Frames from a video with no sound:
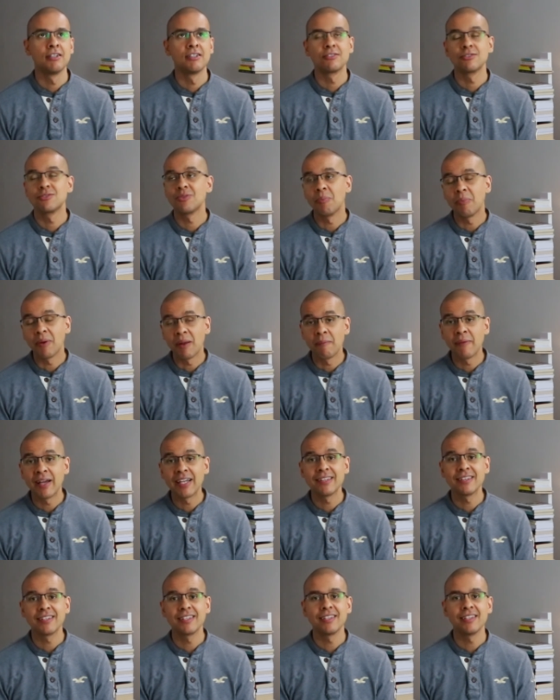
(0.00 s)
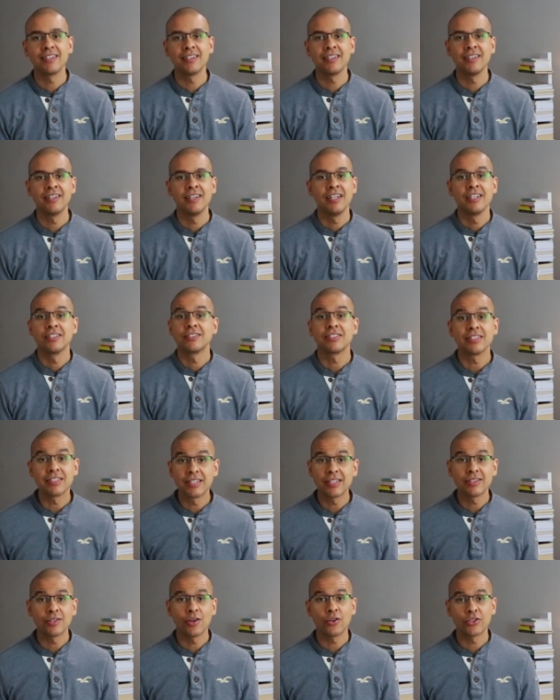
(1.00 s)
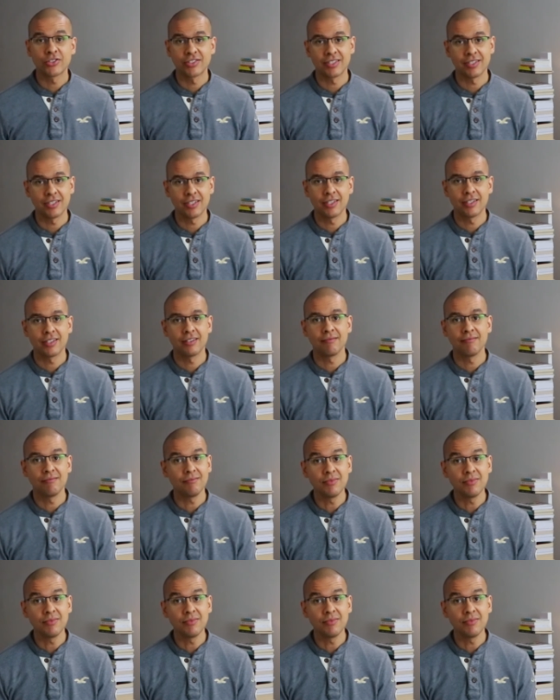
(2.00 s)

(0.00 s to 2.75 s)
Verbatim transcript: suplementy czy detoksy,